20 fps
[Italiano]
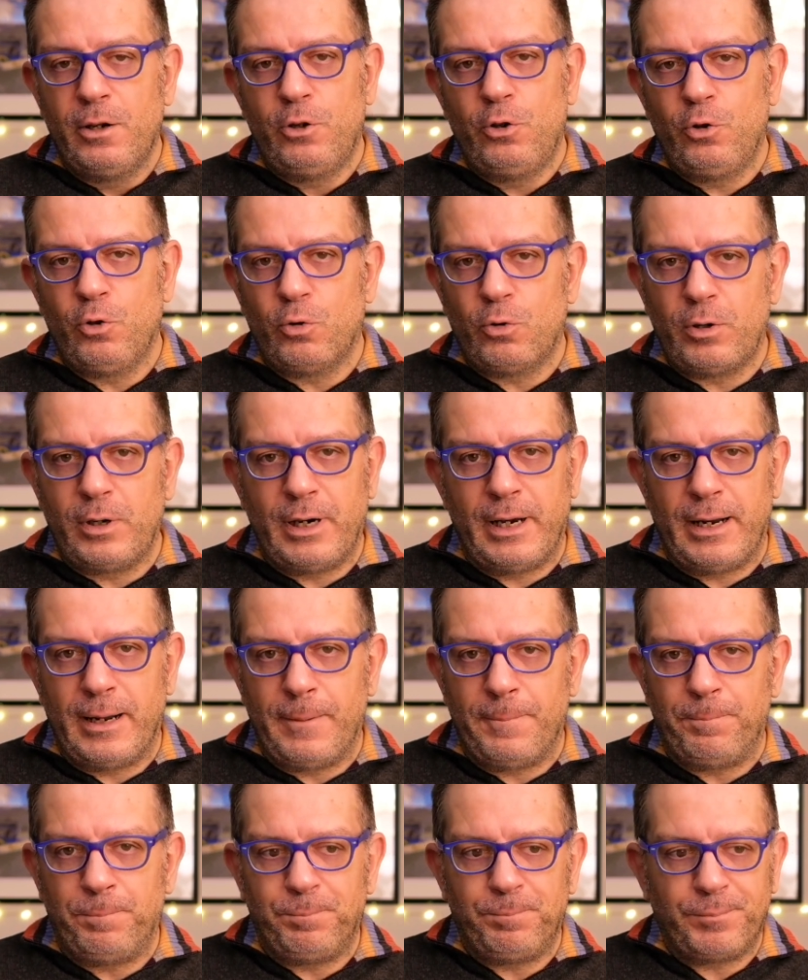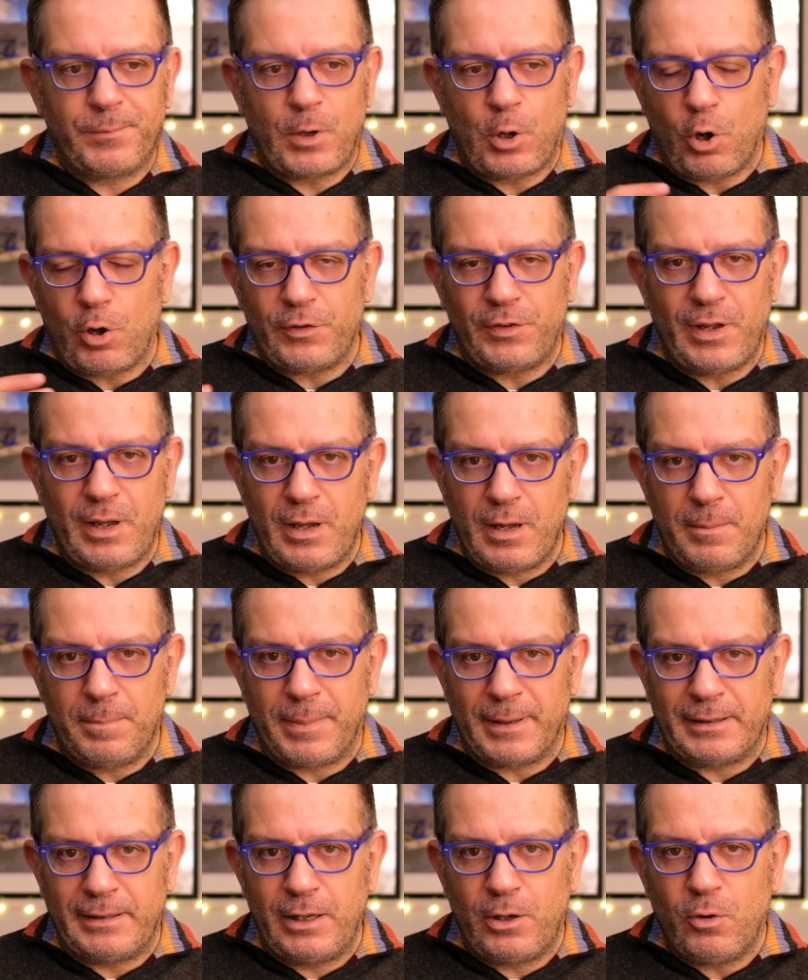non ehm, cose
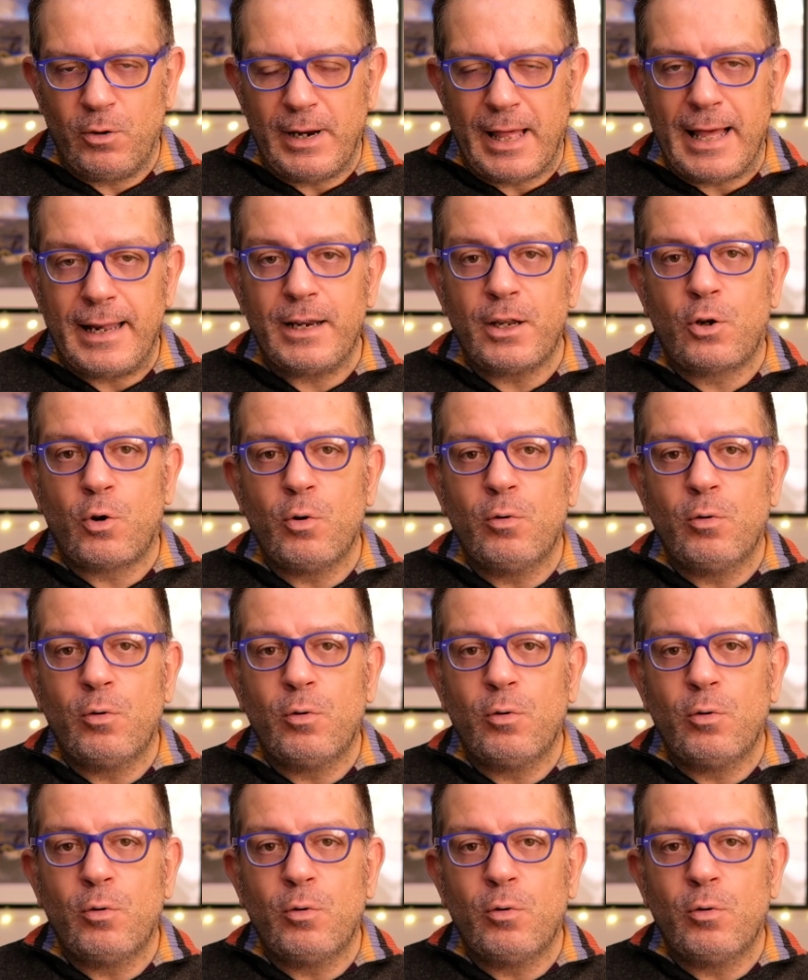particolari,